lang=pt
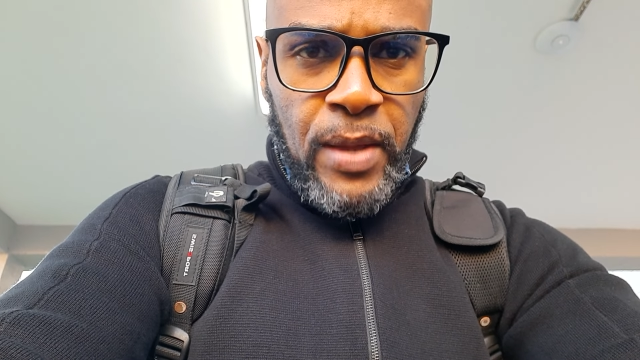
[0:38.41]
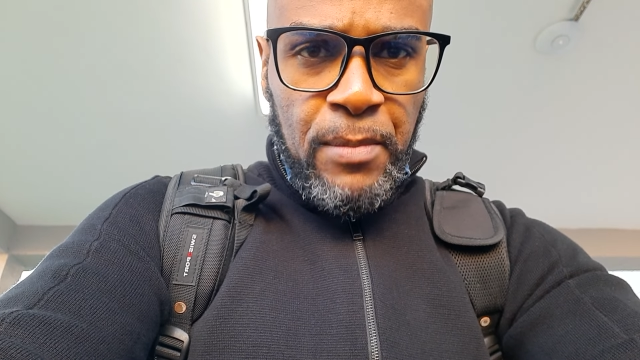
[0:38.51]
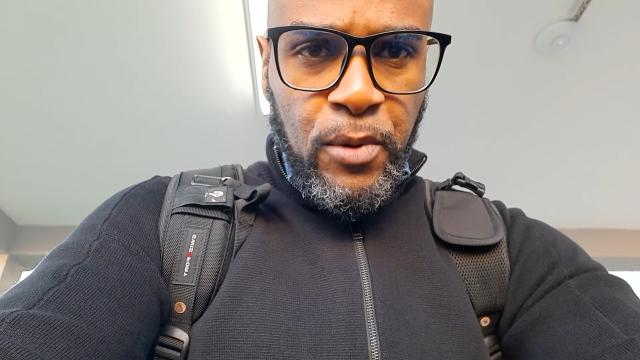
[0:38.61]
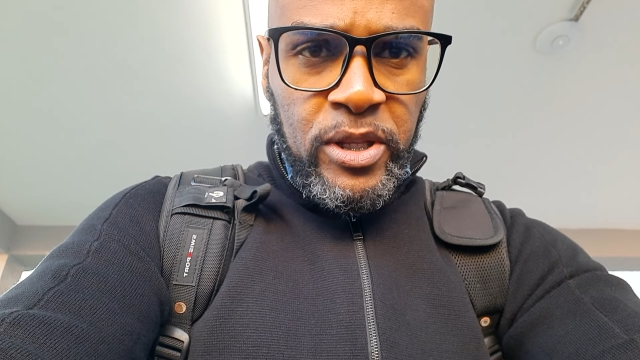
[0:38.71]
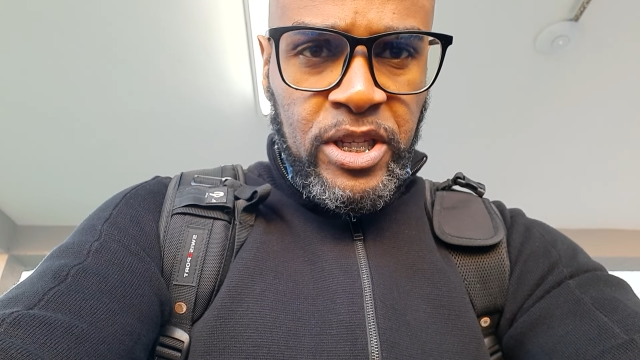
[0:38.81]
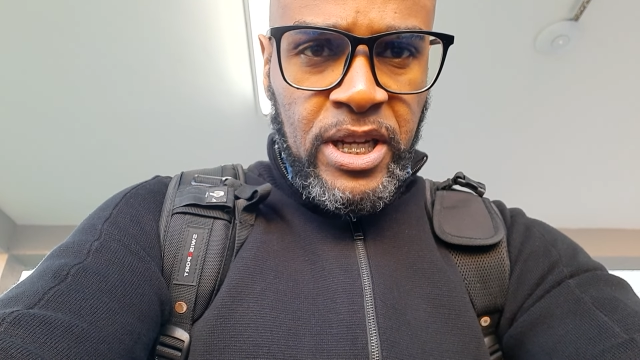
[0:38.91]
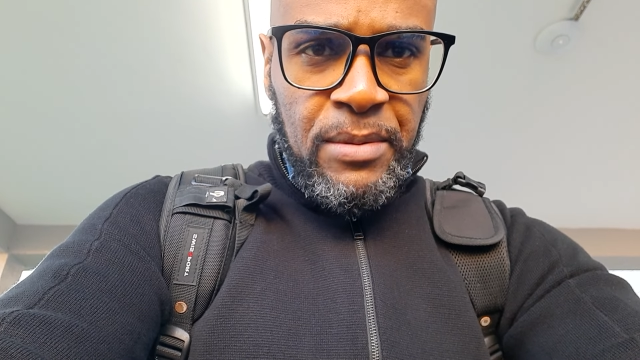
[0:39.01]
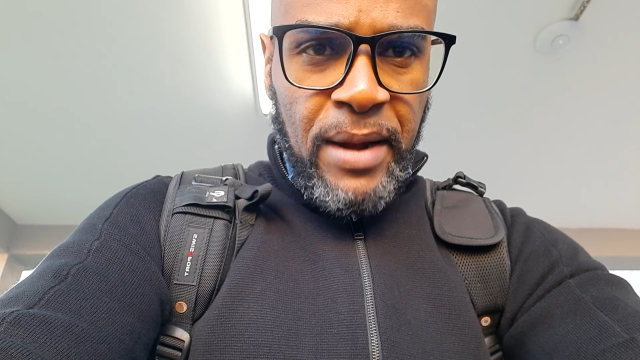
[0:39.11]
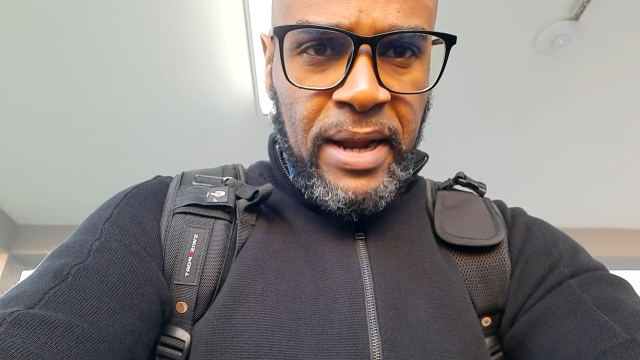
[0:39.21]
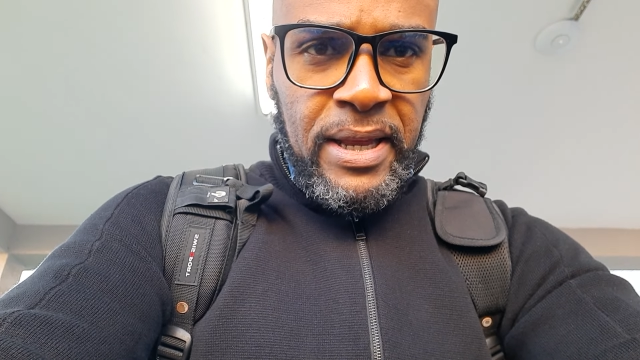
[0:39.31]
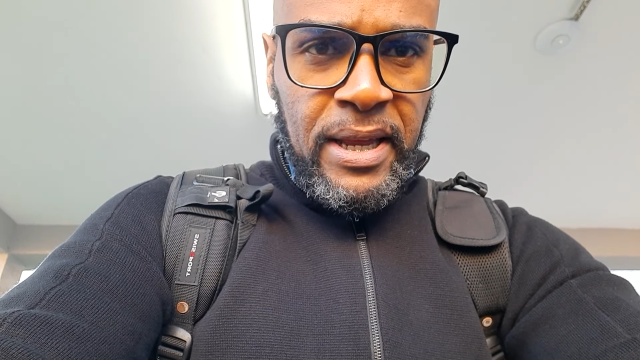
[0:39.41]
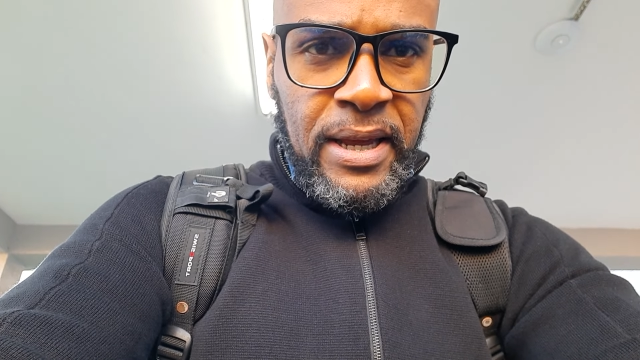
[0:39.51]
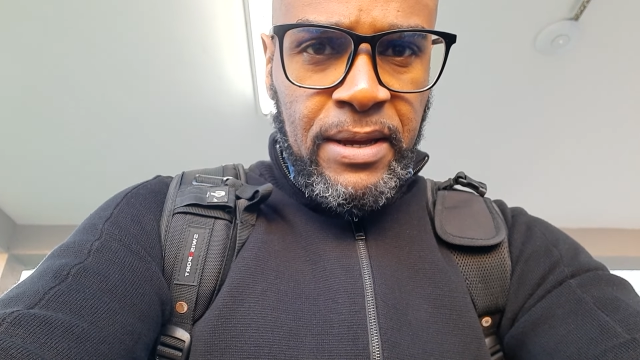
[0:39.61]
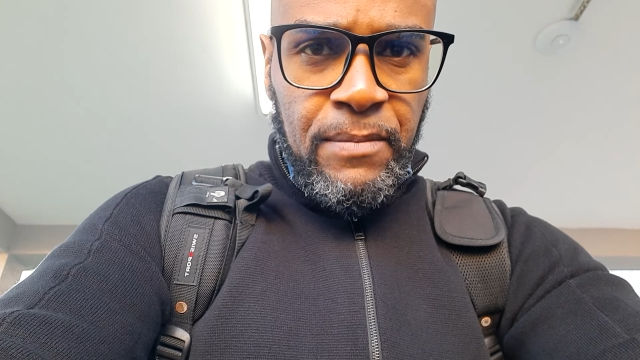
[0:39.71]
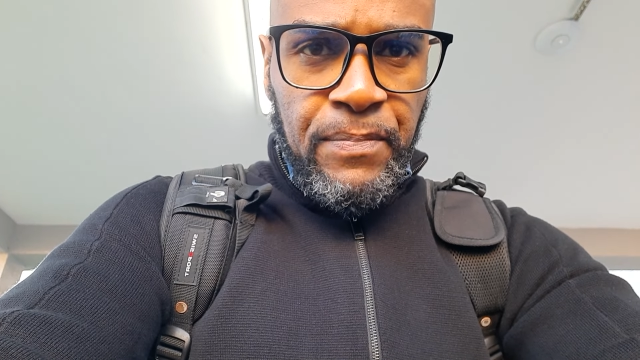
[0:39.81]
É importante lembrar
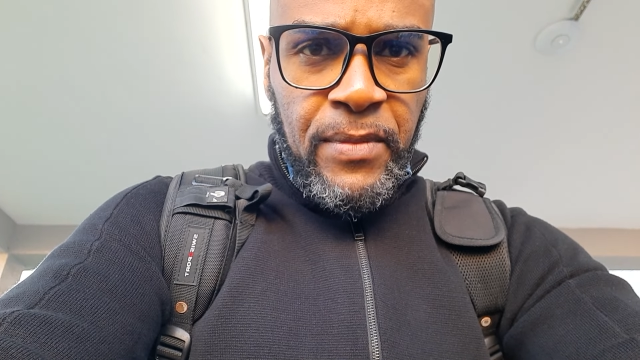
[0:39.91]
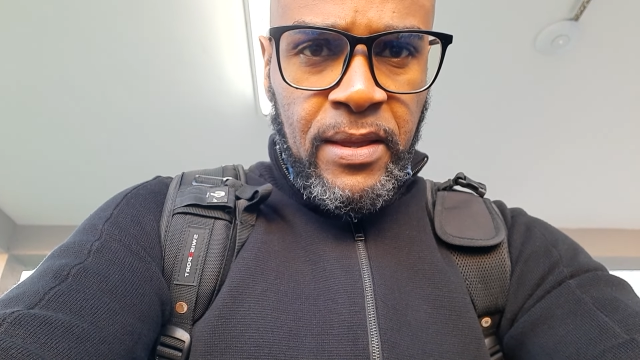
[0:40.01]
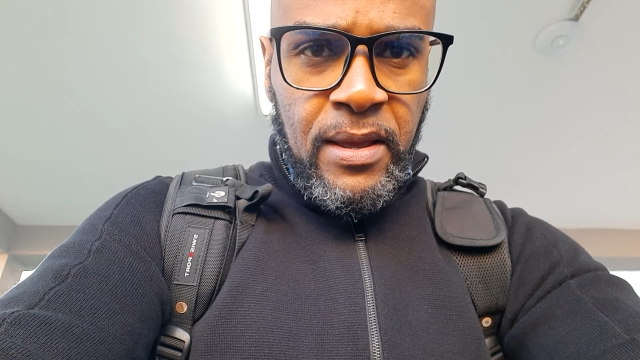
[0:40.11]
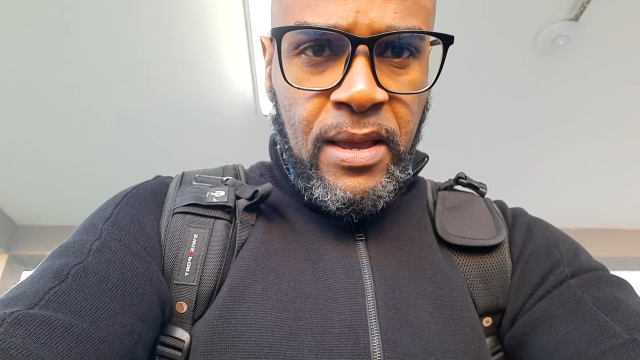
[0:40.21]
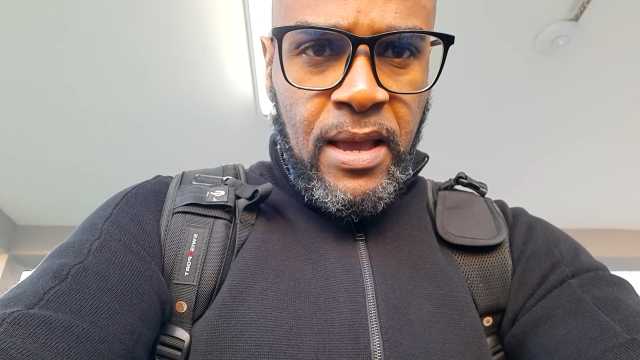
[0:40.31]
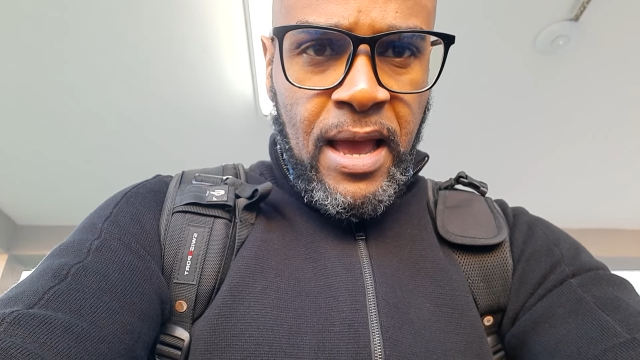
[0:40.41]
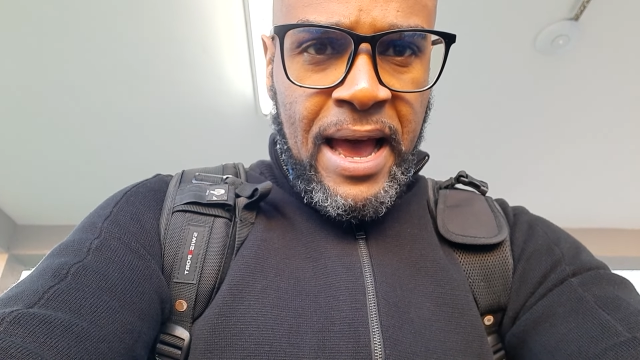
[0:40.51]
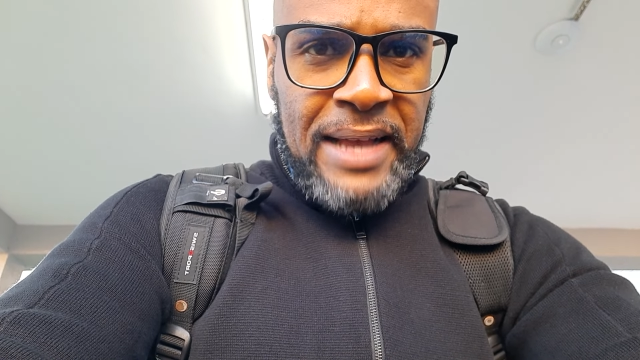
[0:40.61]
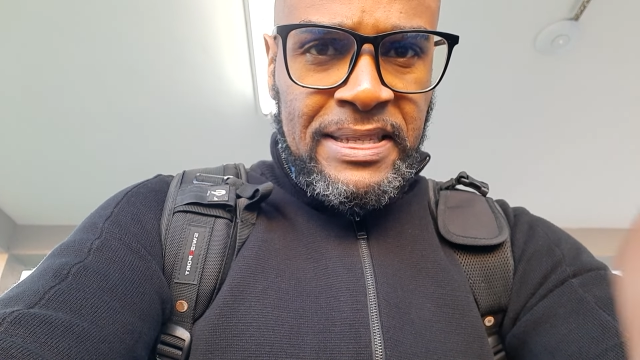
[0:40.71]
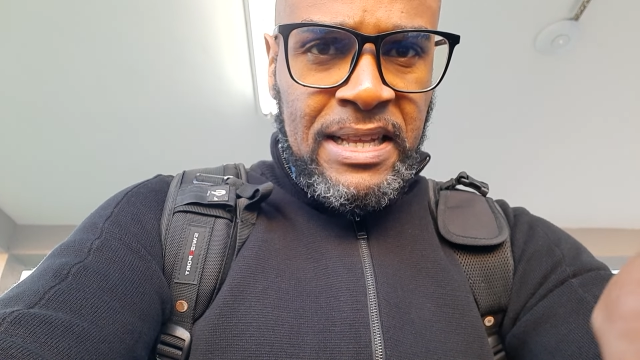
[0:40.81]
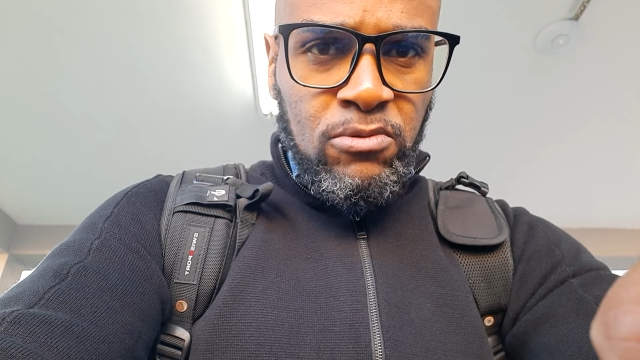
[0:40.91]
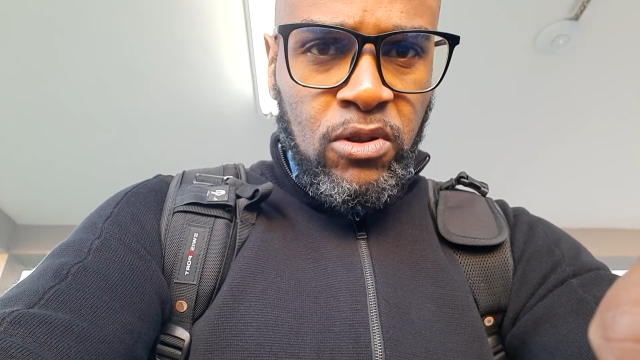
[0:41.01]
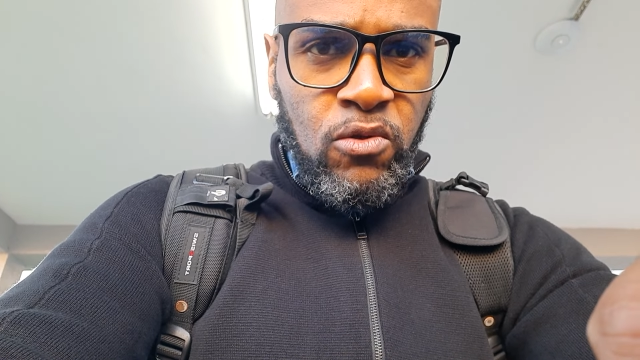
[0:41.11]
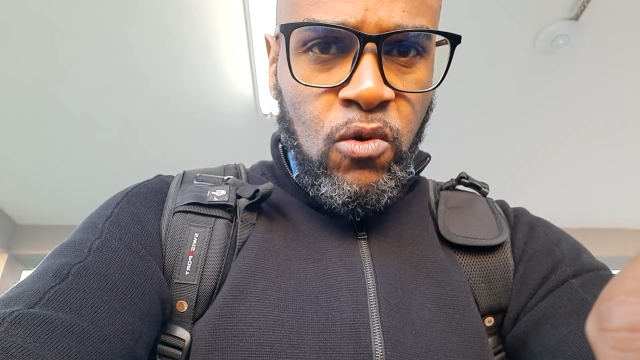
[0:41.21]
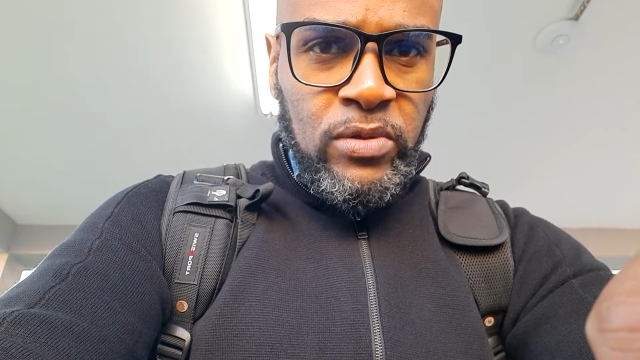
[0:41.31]
que a
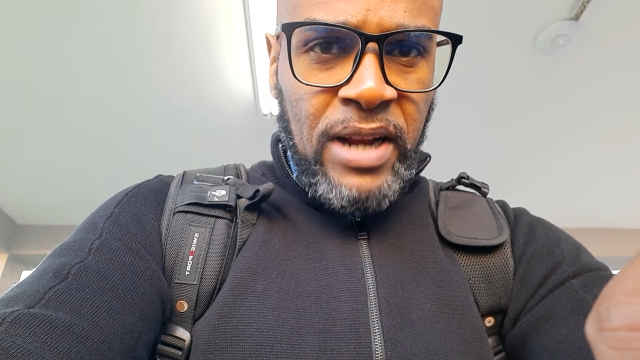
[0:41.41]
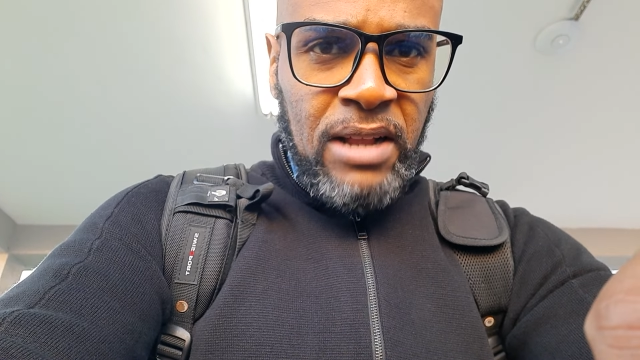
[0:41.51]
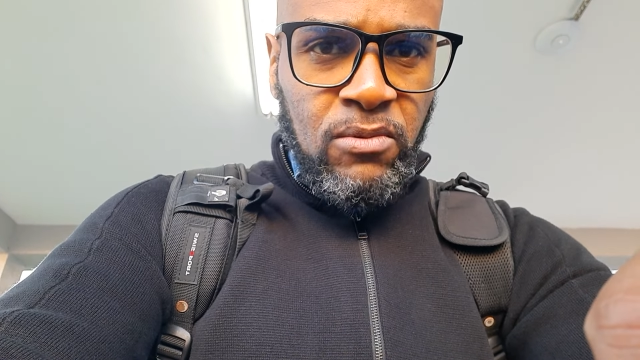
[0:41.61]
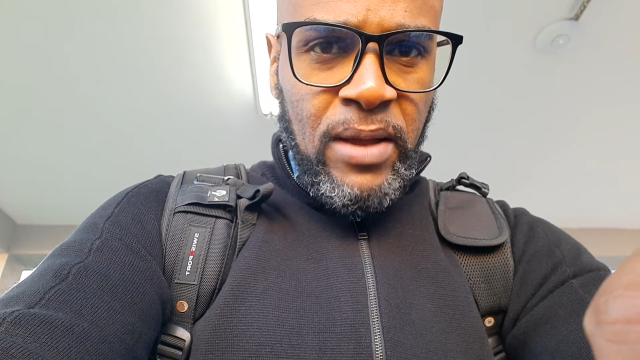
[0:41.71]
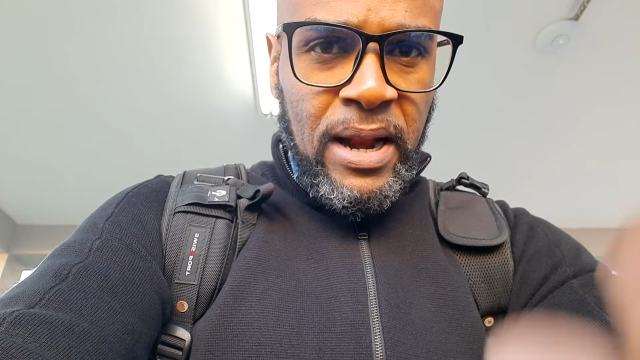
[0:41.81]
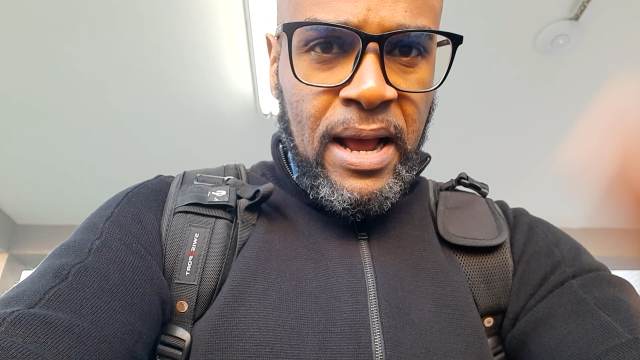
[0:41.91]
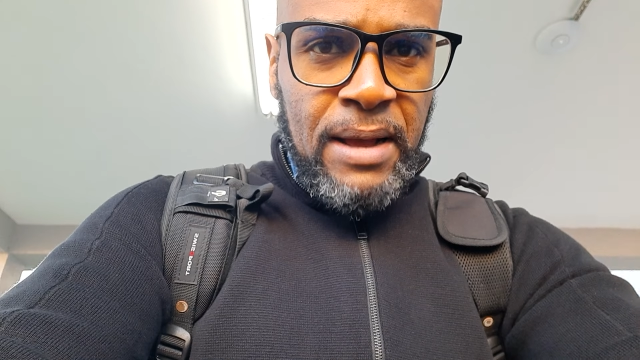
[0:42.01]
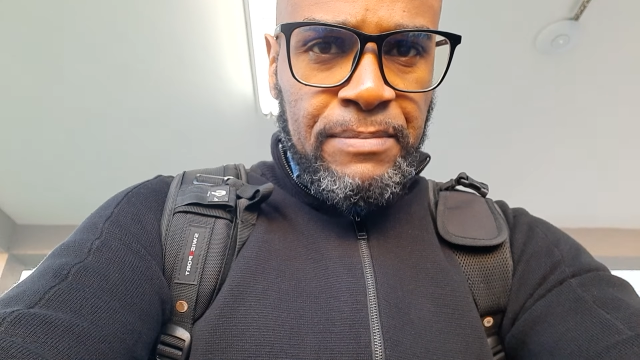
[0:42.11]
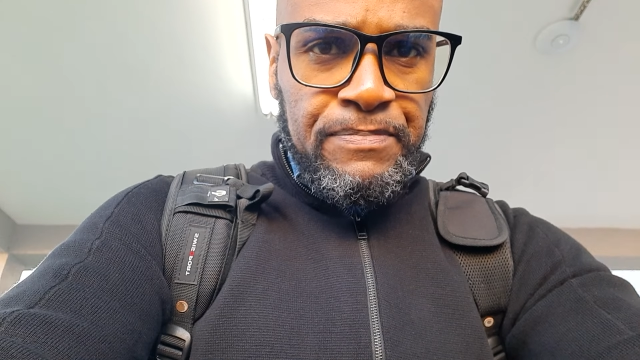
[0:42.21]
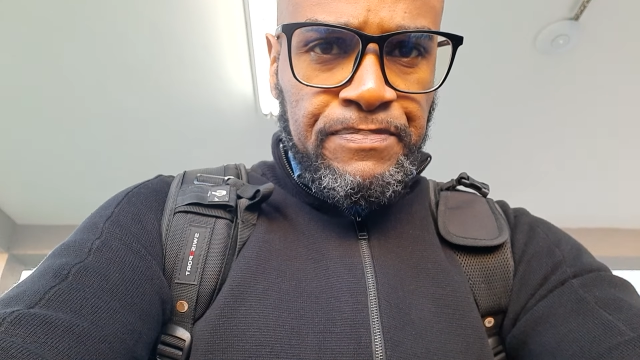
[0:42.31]
assinatura do contrato era